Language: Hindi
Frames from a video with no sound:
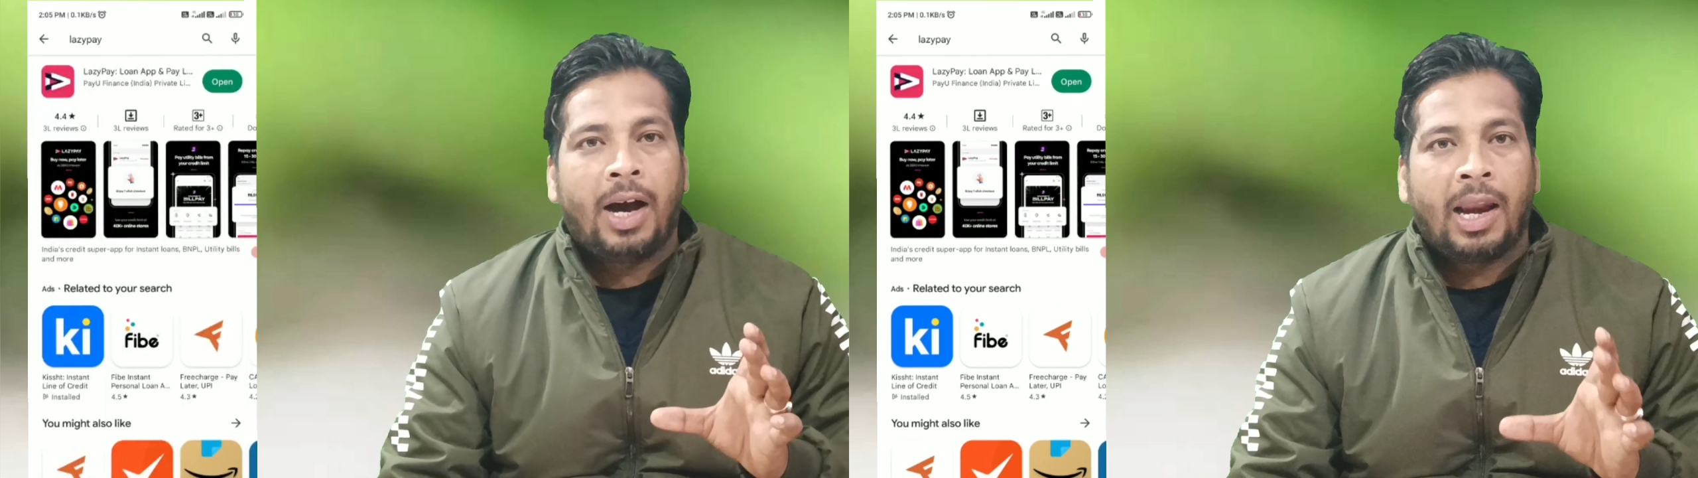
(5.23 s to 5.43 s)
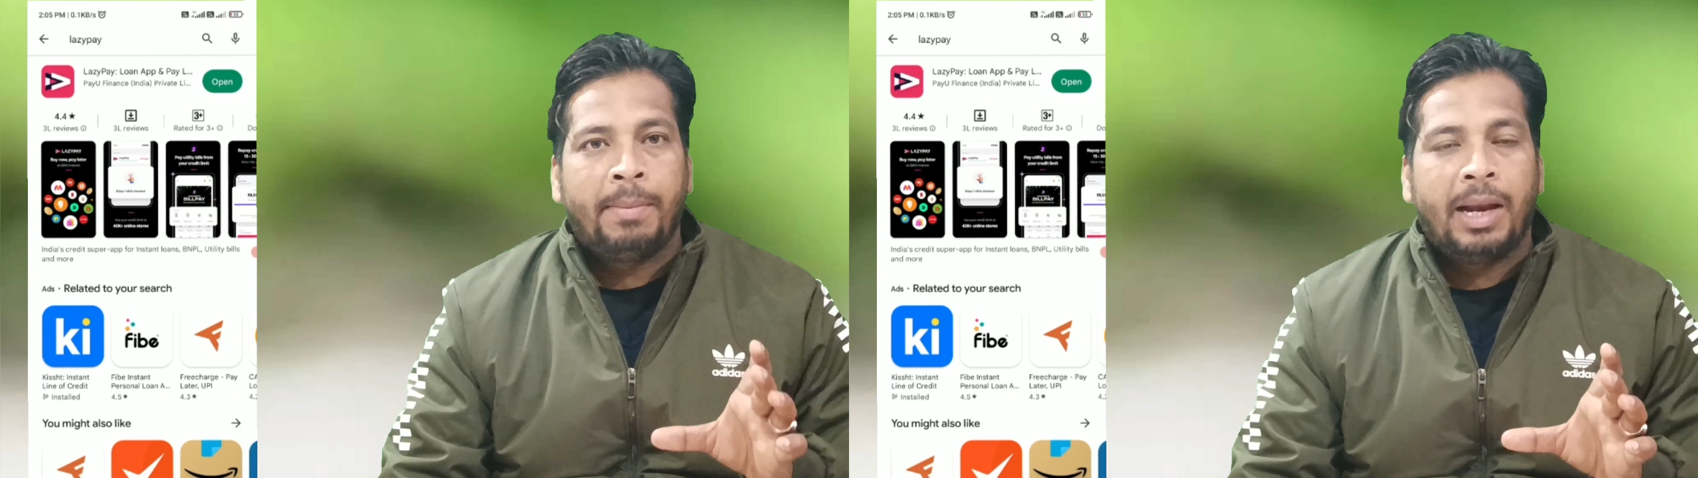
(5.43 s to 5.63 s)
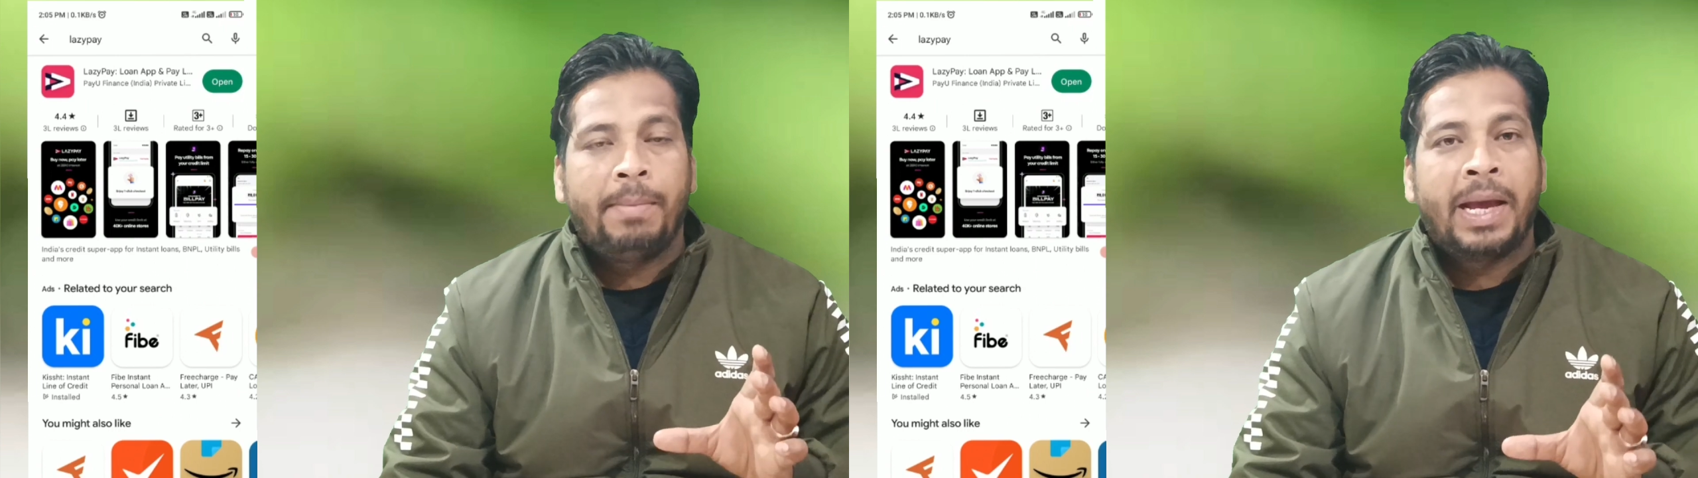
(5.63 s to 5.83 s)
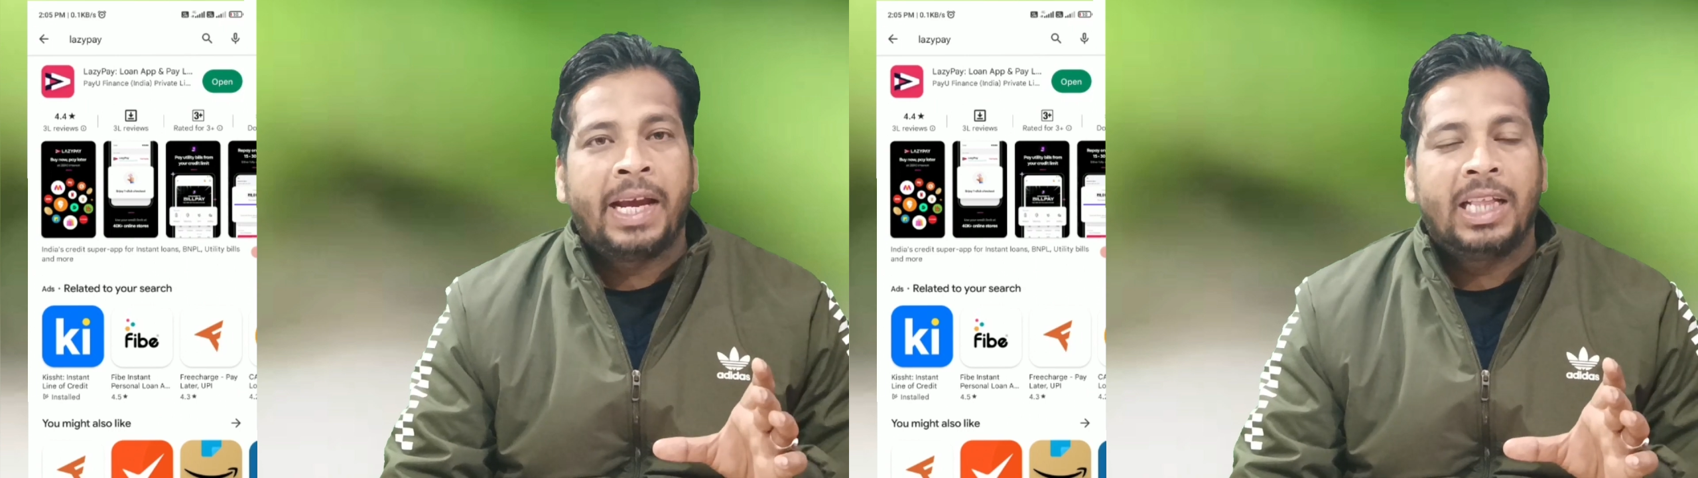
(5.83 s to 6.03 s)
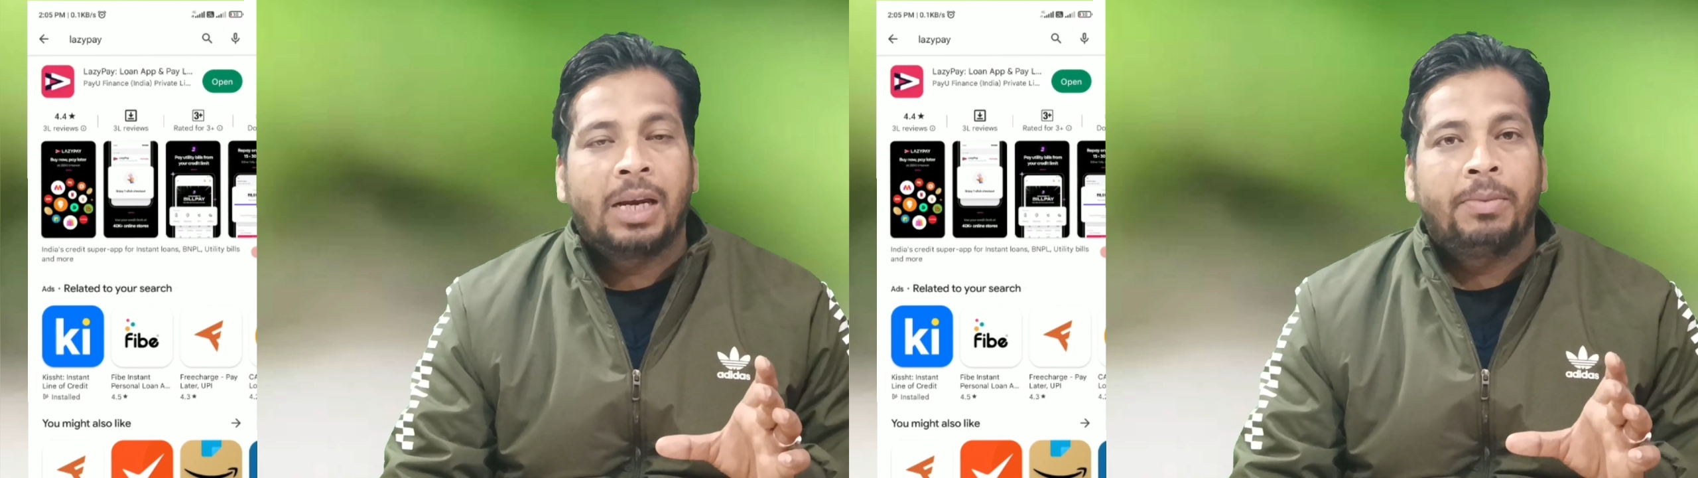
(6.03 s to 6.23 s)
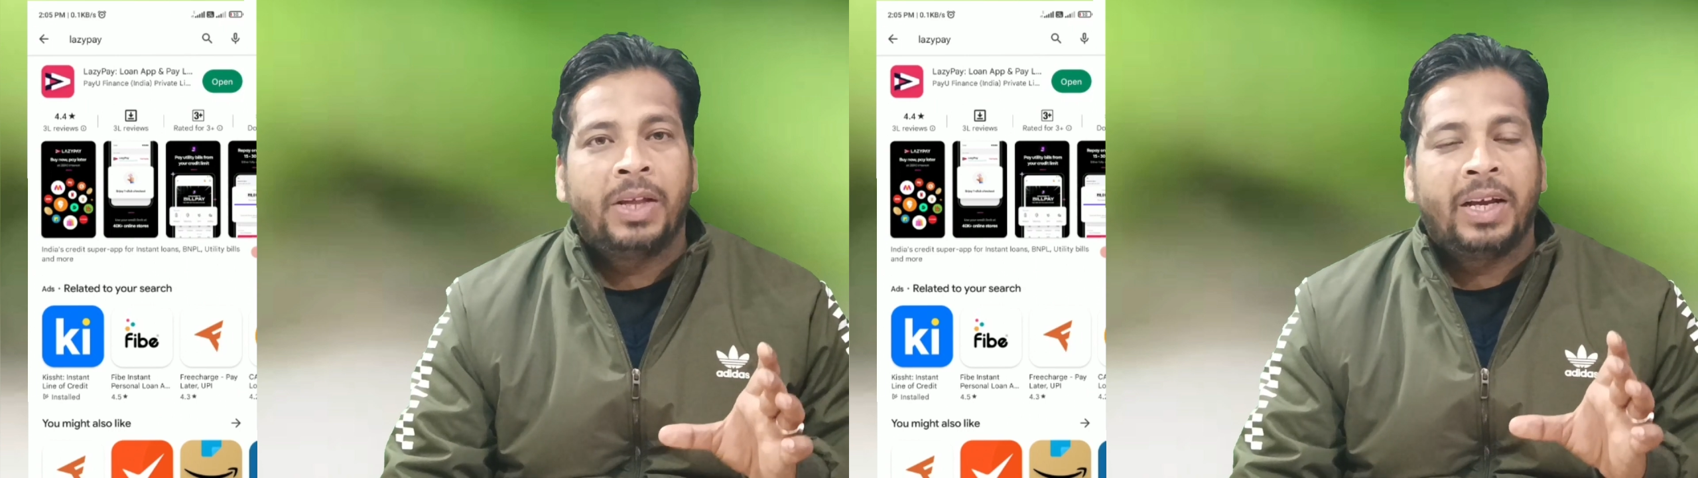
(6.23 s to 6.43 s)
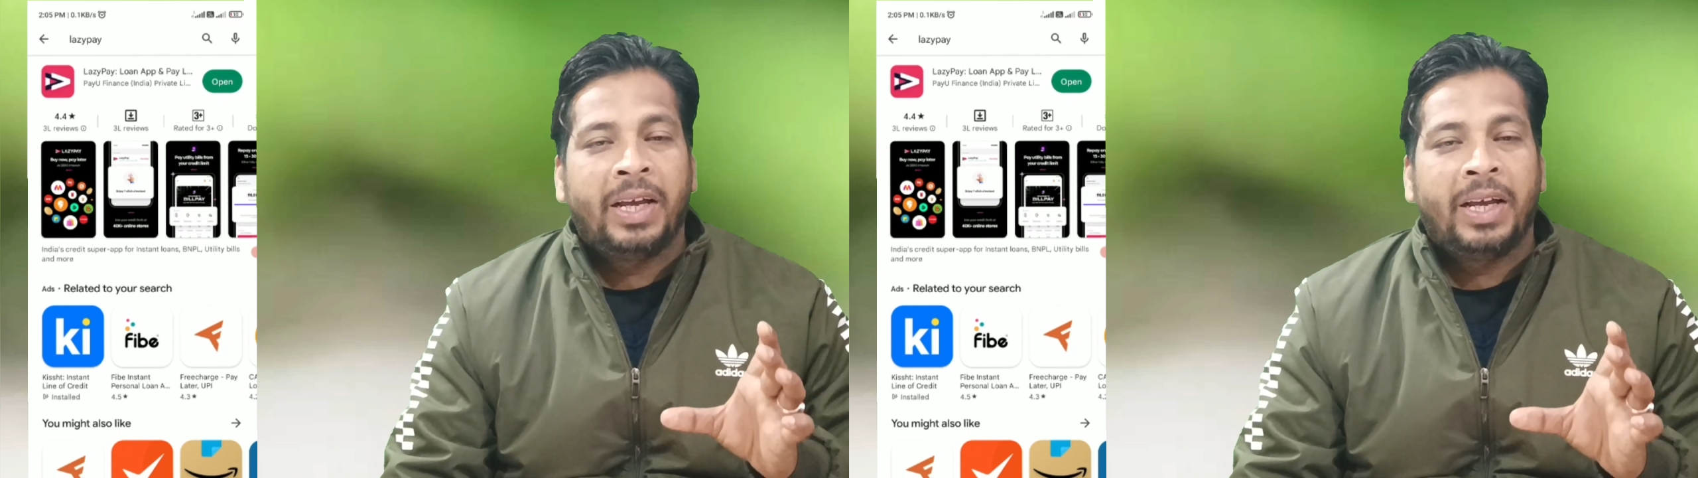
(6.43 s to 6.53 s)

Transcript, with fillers: आरबीएल बैंक की तरफ से